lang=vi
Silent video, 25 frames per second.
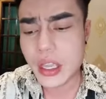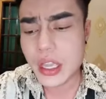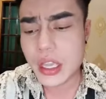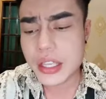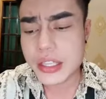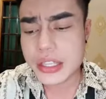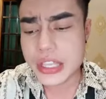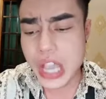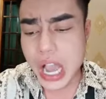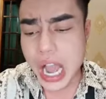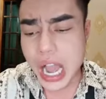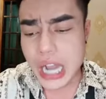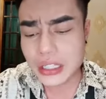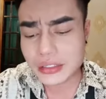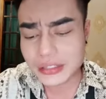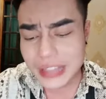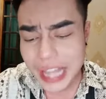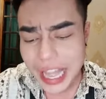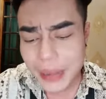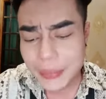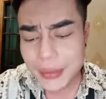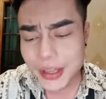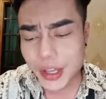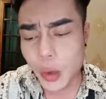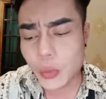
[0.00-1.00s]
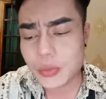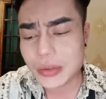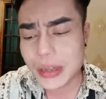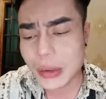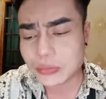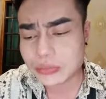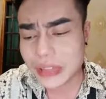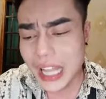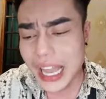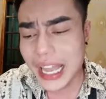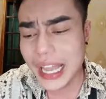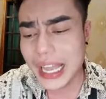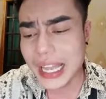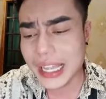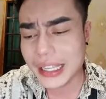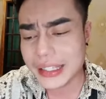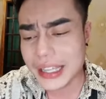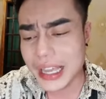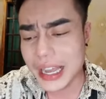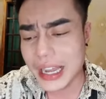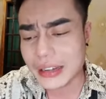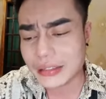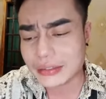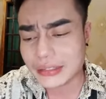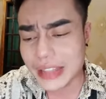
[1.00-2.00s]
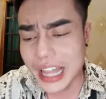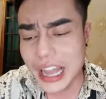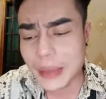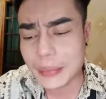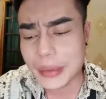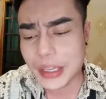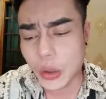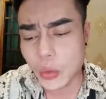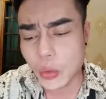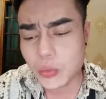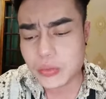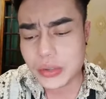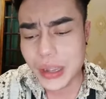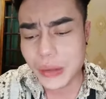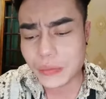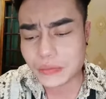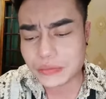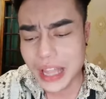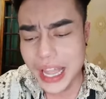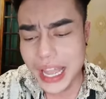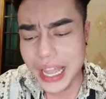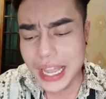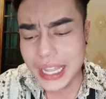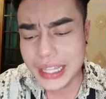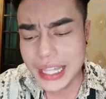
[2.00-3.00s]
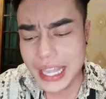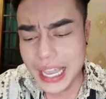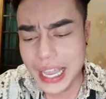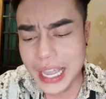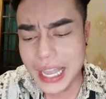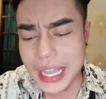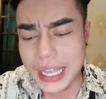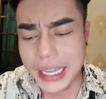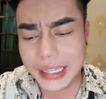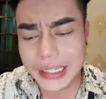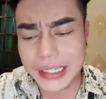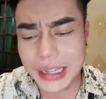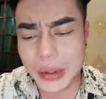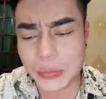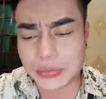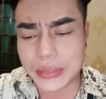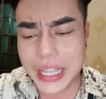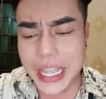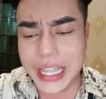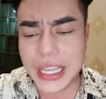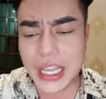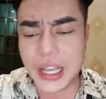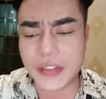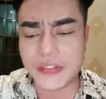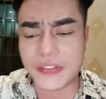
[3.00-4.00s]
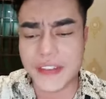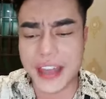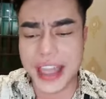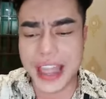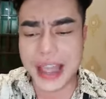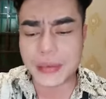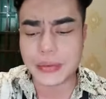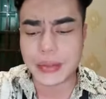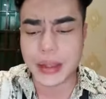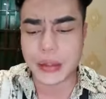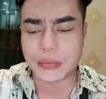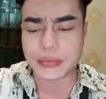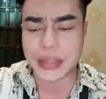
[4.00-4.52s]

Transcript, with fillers: vợ tao mày cũng không tha vợ tao mày cũng không tha nha ngọc tay ơi khỏe không ngọc